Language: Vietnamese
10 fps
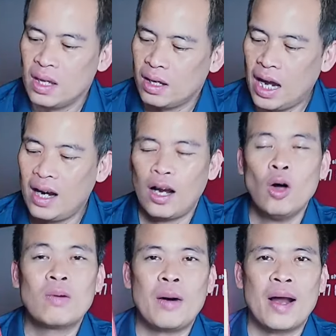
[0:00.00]
Đây là
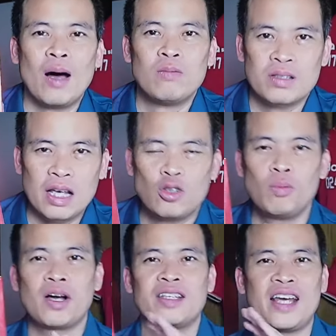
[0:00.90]
lúc Cao Ba Long sẽ
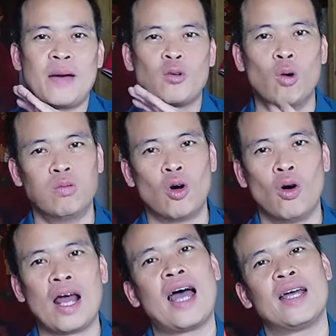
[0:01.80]
giúp các chị em củng
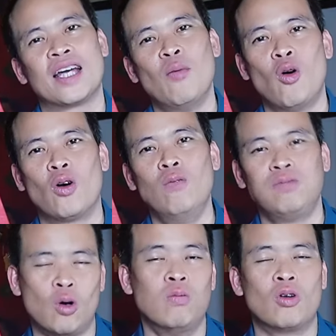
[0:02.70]
cố lại cái bộ khung,
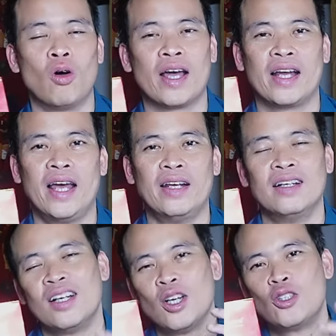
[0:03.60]
củng cố lại cái nền
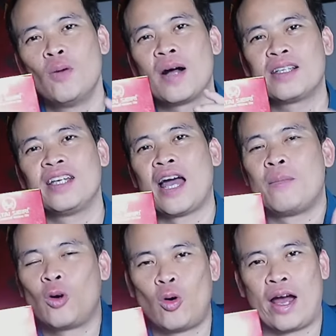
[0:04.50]
giúp các chị
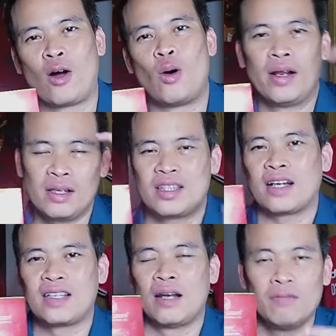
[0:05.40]
em khỏe khoắn,
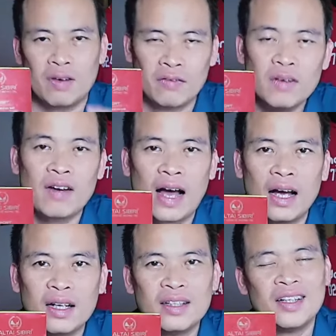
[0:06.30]
chắc chắn và vững vàng.
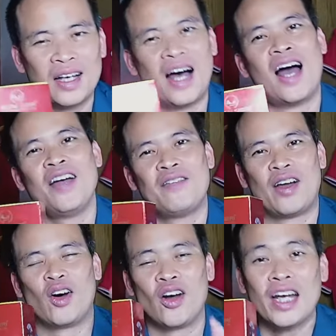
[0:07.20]
Đấy, và
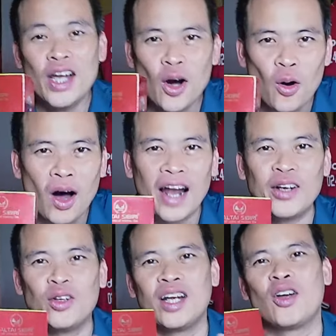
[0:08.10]
nó còn điều hòa lại
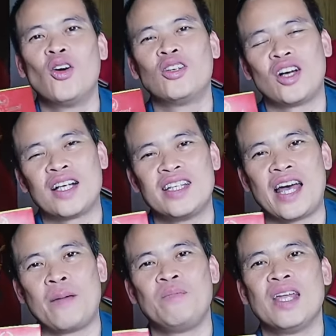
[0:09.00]
nội tiết cấu cho các chị
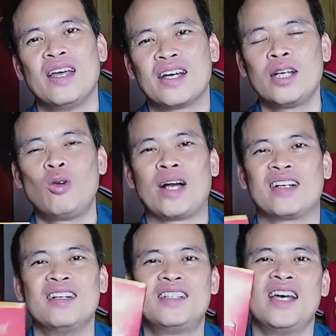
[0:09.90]
em kích hoạt
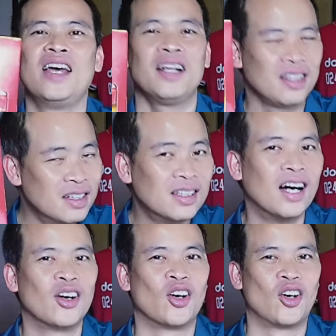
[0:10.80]
cơ chế như
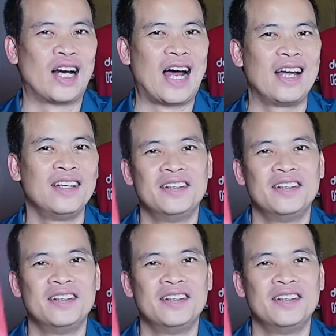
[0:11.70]
thời còn con gái.